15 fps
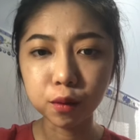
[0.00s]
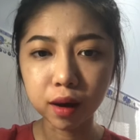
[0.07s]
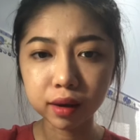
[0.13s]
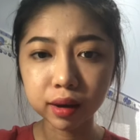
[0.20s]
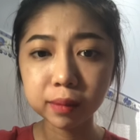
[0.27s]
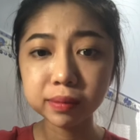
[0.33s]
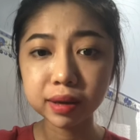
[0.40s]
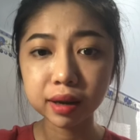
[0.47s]
loại
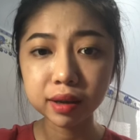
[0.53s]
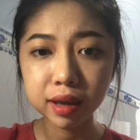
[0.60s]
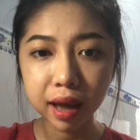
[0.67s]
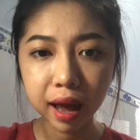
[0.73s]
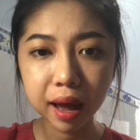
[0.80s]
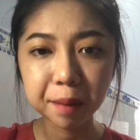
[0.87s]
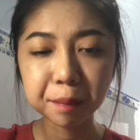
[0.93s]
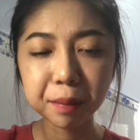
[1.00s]
kem trắng
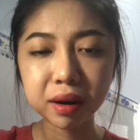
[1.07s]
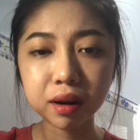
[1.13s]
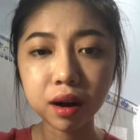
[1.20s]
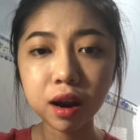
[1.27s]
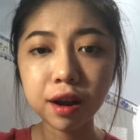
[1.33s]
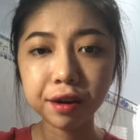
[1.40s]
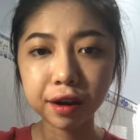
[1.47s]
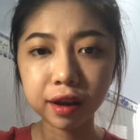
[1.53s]
da mà rất
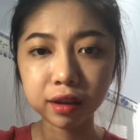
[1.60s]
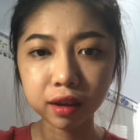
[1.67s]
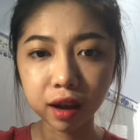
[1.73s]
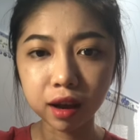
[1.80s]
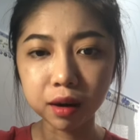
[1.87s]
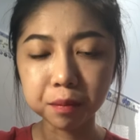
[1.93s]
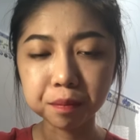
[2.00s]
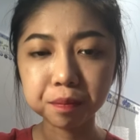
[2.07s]
là rẻ
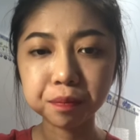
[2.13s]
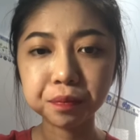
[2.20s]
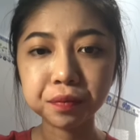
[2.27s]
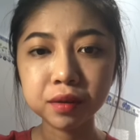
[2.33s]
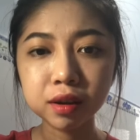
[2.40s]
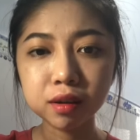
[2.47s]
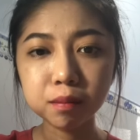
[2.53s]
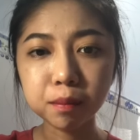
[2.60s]
tiền
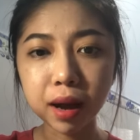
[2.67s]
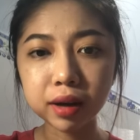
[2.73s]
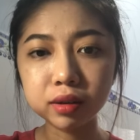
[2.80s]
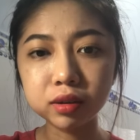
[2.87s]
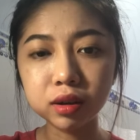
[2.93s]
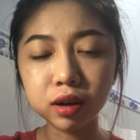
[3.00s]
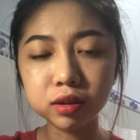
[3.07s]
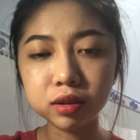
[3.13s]

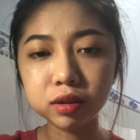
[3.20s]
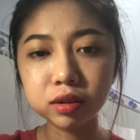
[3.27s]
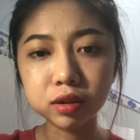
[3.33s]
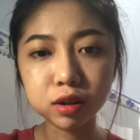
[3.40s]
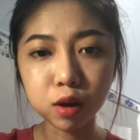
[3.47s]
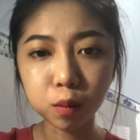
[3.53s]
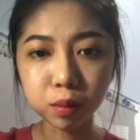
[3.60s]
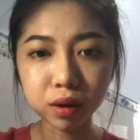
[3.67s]
bạn ờ, sử
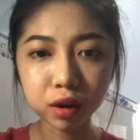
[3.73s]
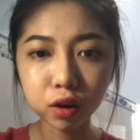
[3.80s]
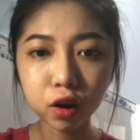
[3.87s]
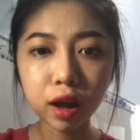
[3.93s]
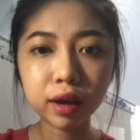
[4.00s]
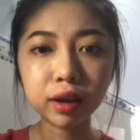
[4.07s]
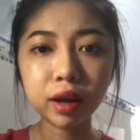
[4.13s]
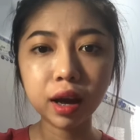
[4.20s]
dụng những cái
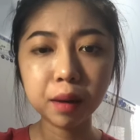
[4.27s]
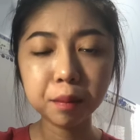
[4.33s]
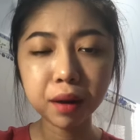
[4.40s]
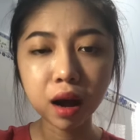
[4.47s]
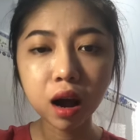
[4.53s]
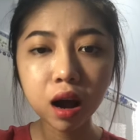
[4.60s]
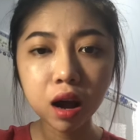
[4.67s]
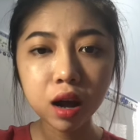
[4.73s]
loại kem
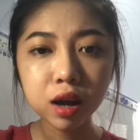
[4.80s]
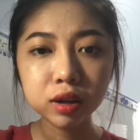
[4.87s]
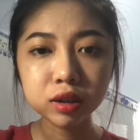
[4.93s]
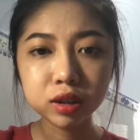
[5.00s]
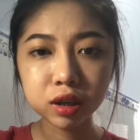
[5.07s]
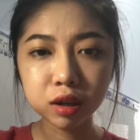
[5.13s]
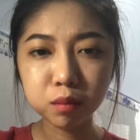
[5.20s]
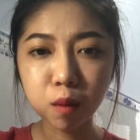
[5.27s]
đó
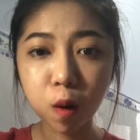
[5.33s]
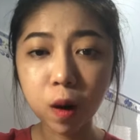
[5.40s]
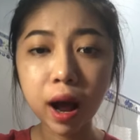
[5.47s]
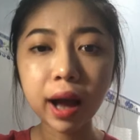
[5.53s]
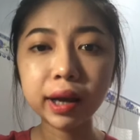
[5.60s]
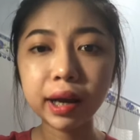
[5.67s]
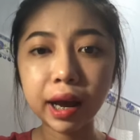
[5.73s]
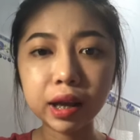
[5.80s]
chỉ một
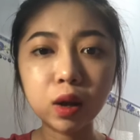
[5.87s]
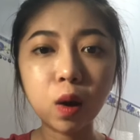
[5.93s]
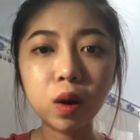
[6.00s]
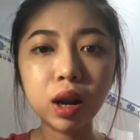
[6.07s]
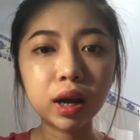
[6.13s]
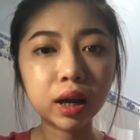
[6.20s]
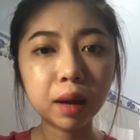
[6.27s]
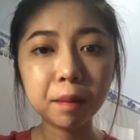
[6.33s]
hai ngày thôi
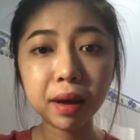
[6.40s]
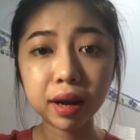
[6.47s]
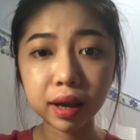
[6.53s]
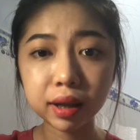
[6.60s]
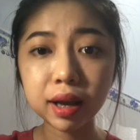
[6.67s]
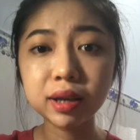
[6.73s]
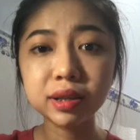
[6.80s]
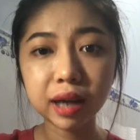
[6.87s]
là các bạn đã
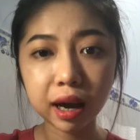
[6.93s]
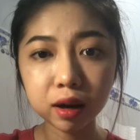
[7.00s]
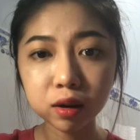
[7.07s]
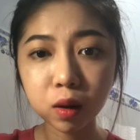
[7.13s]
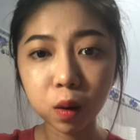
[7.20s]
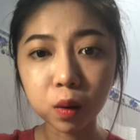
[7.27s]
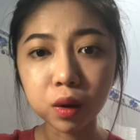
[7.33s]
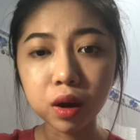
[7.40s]
thấy trắng
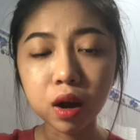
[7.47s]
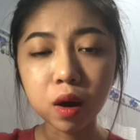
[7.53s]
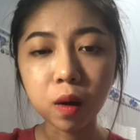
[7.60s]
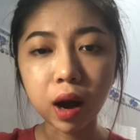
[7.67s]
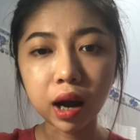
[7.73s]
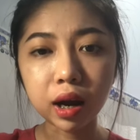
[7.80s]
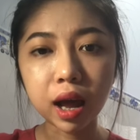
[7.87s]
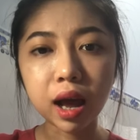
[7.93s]
rồi
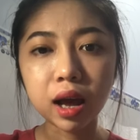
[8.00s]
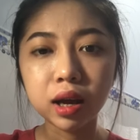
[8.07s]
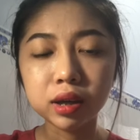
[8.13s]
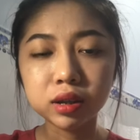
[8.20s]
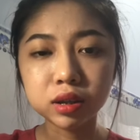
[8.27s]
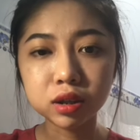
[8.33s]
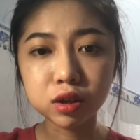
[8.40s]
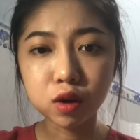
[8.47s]
hoặc là
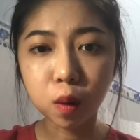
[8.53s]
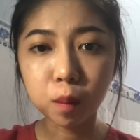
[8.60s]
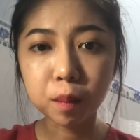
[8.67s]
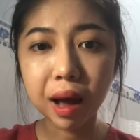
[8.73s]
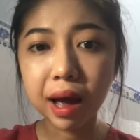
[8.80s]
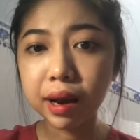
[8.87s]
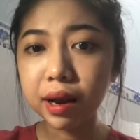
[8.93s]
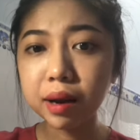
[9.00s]
sử dụng
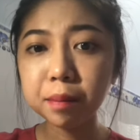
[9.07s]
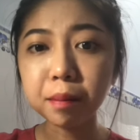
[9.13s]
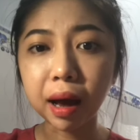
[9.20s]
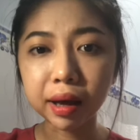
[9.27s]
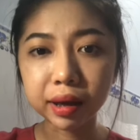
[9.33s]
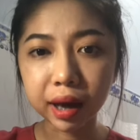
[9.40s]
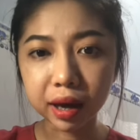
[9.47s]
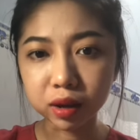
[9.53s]
3 đến
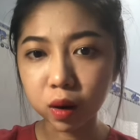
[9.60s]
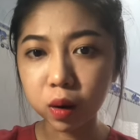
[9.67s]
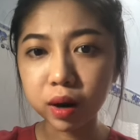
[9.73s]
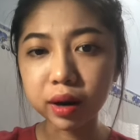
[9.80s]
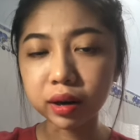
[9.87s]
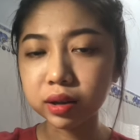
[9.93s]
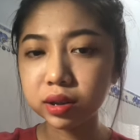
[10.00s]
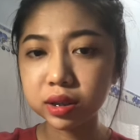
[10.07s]
7 ngày thôi là
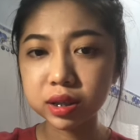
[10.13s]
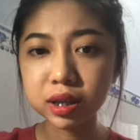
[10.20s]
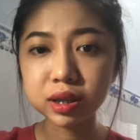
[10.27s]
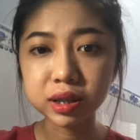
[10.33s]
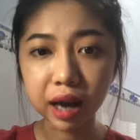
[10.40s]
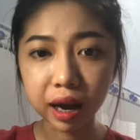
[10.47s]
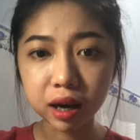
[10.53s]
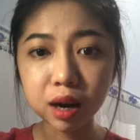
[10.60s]
nó sẽ
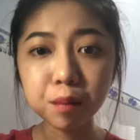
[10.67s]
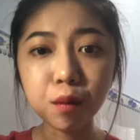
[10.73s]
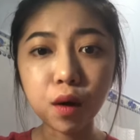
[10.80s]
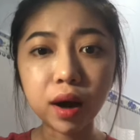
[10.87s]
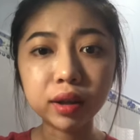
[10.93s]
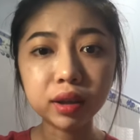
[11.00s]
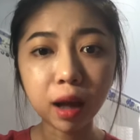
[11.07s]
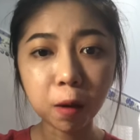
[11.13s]
trắng lên một
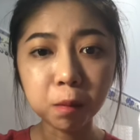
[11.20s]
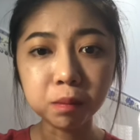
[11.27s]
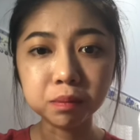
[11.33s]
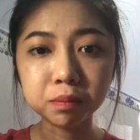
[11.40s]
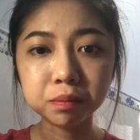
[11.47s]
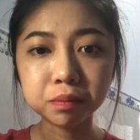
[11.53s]
hai tông